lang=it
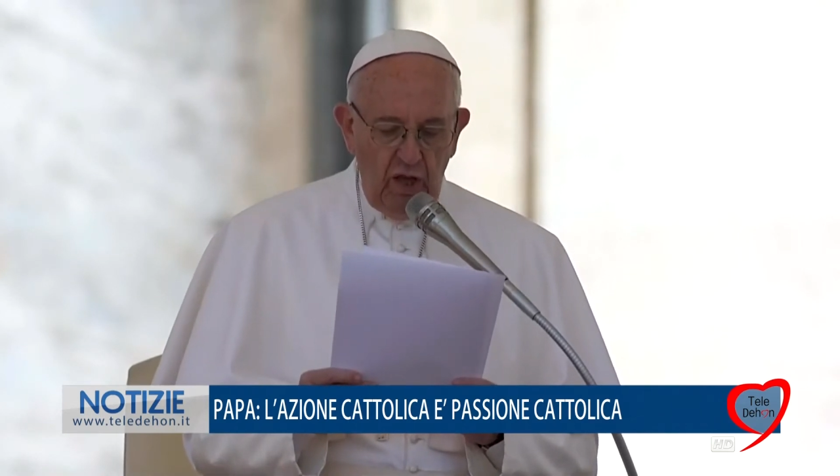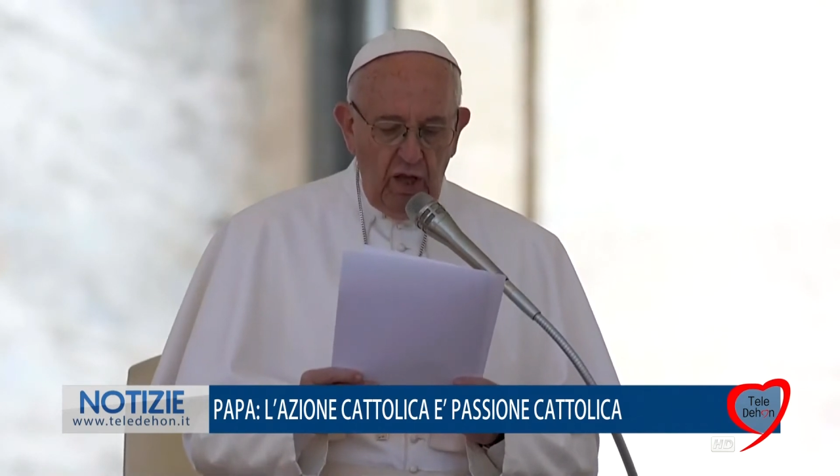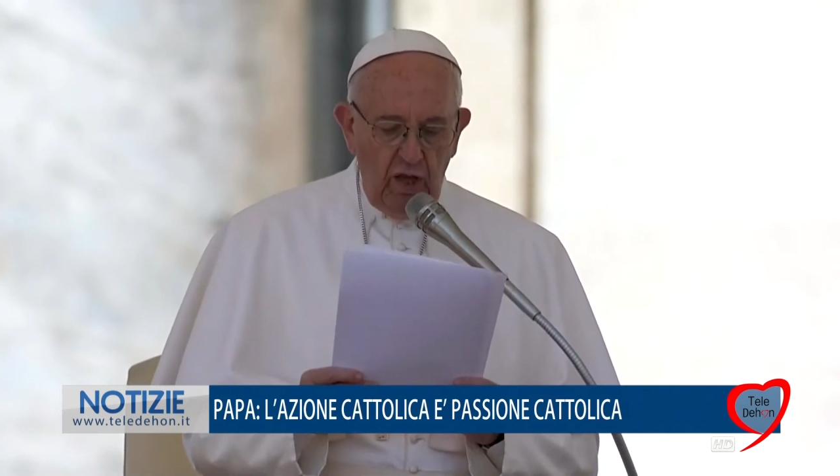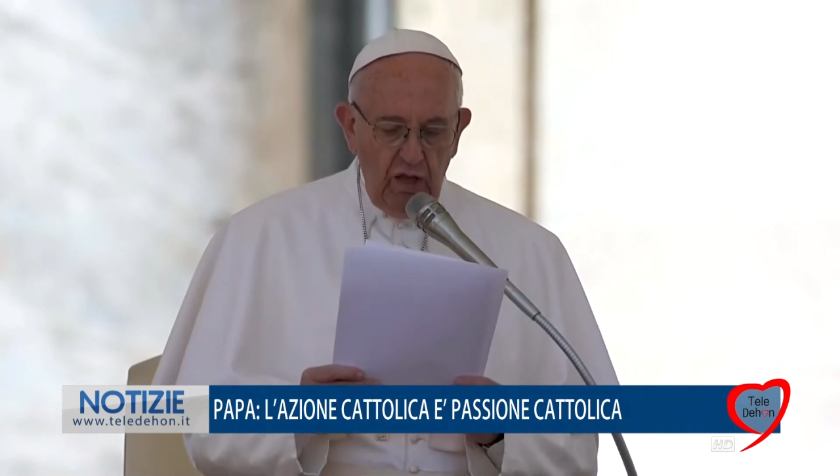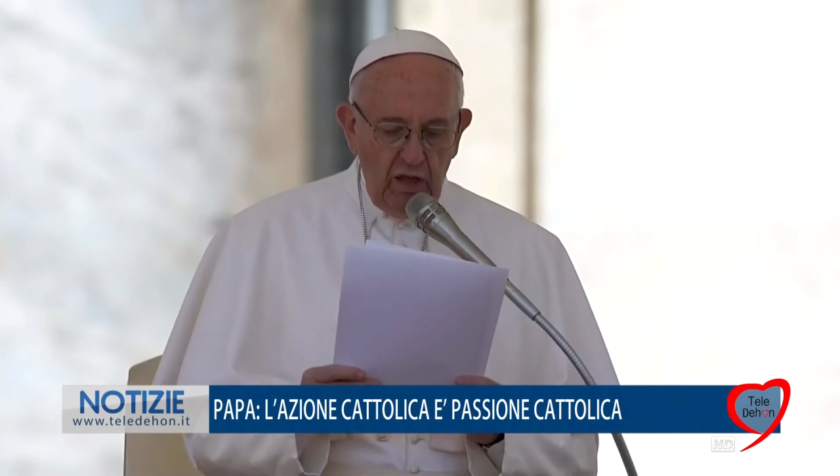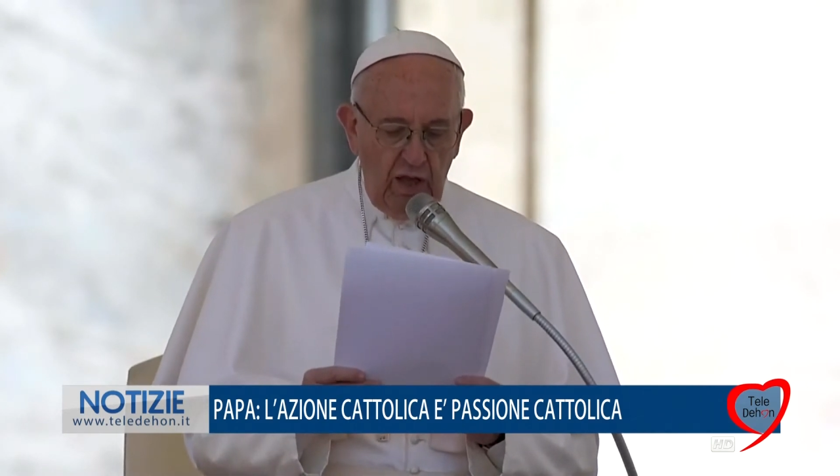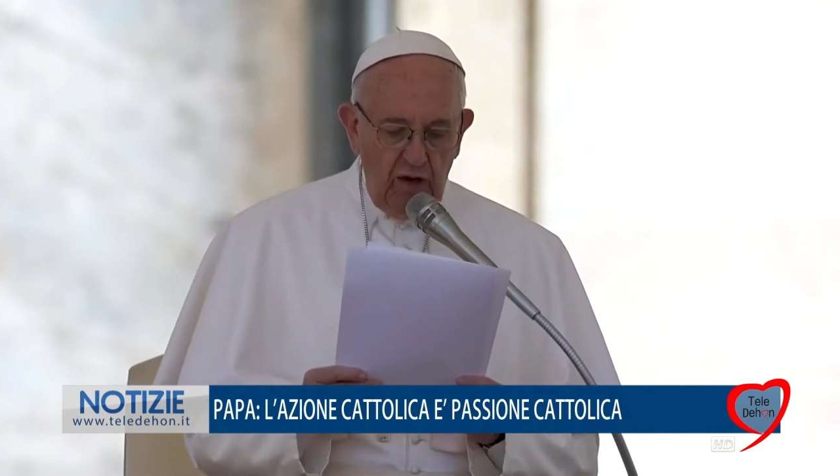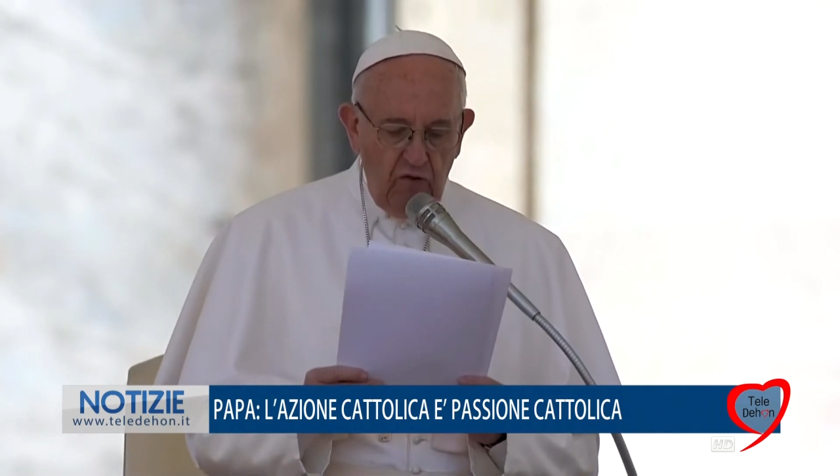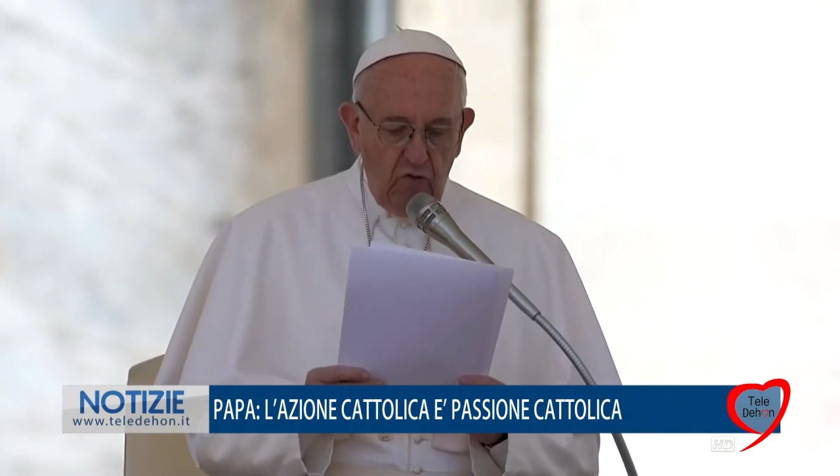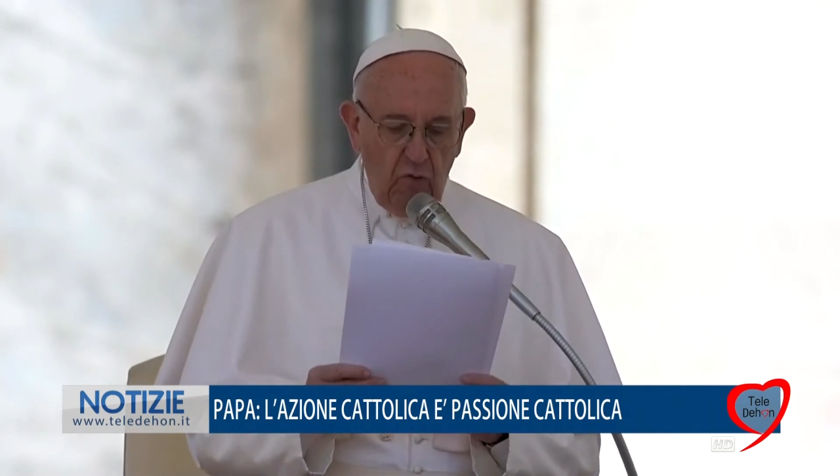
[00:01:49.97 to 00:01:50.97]
del
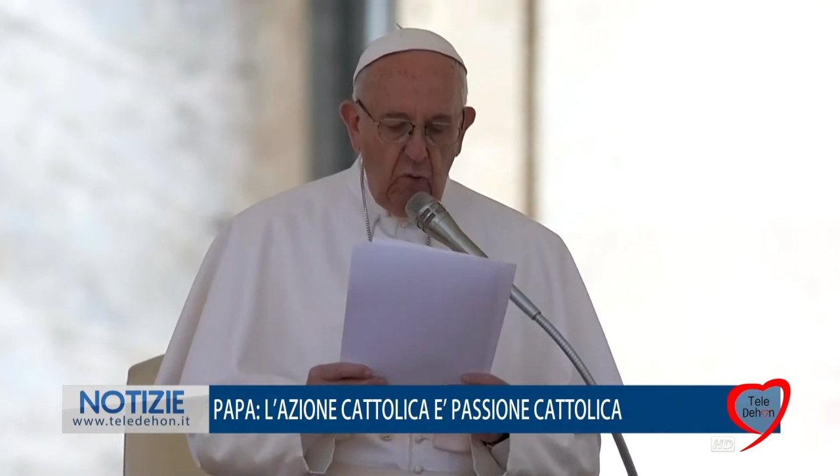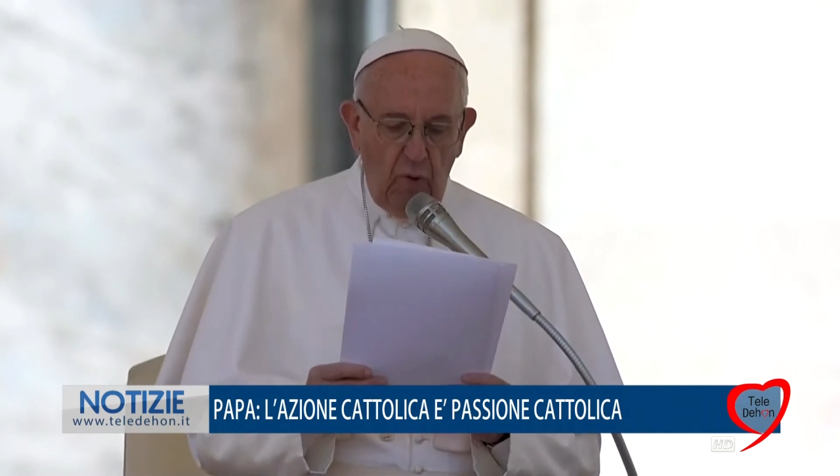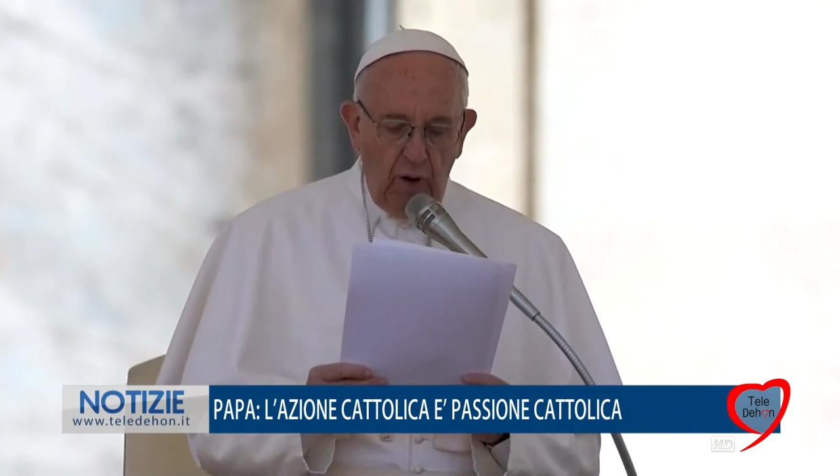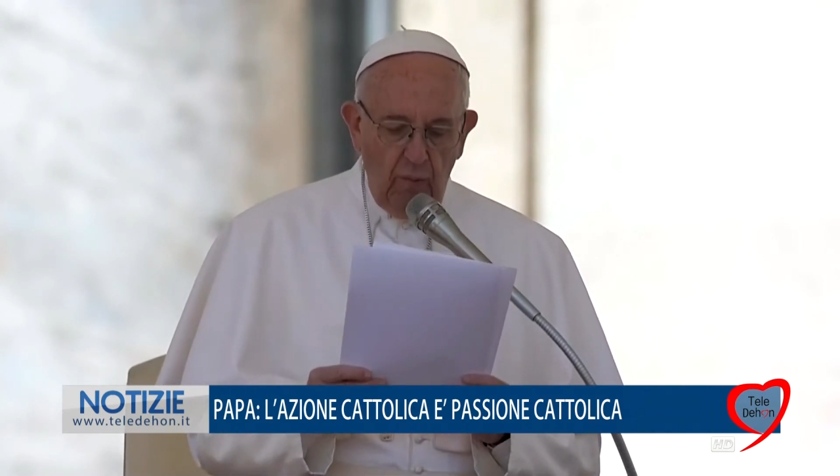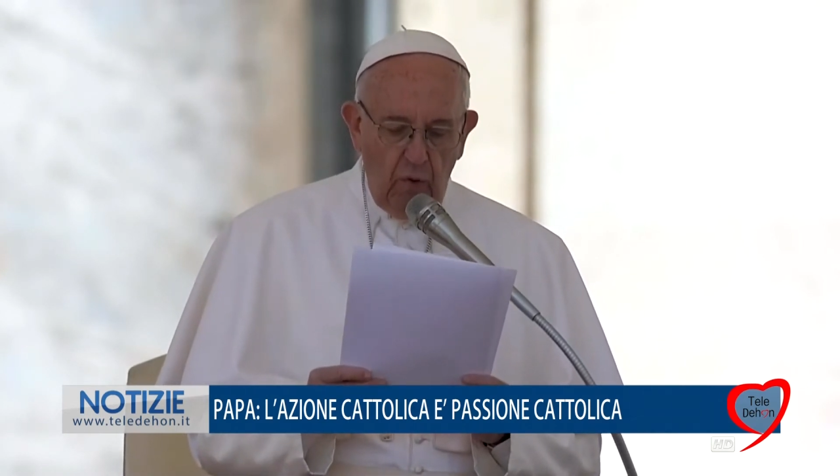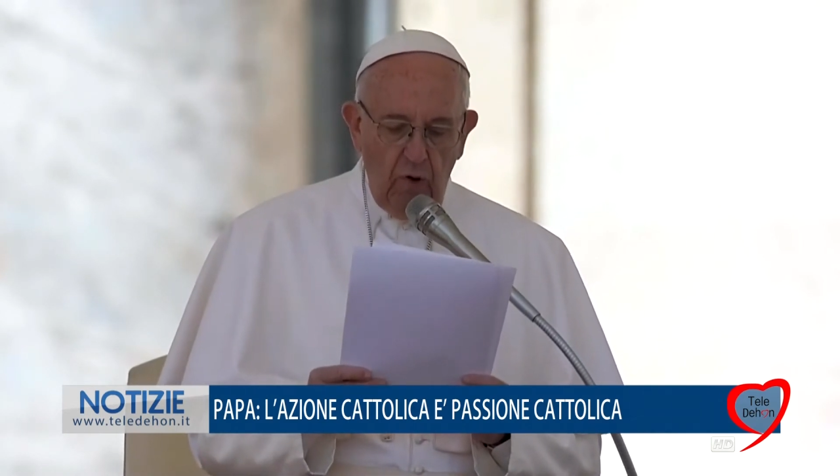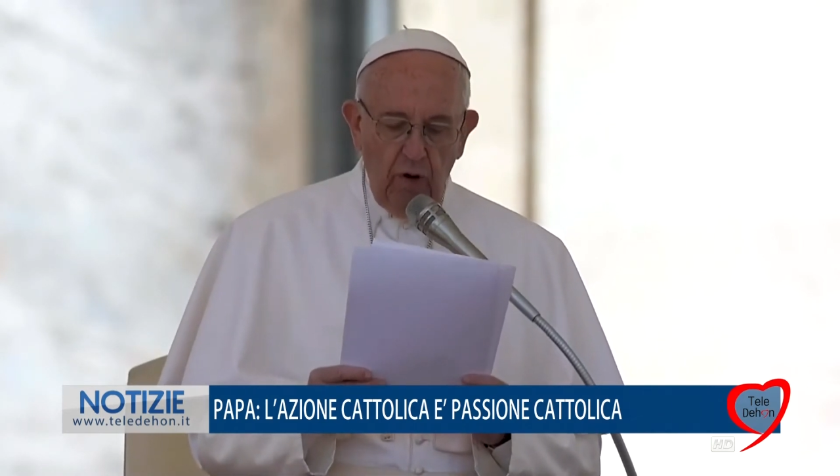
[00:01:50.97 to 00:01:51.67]
suo amore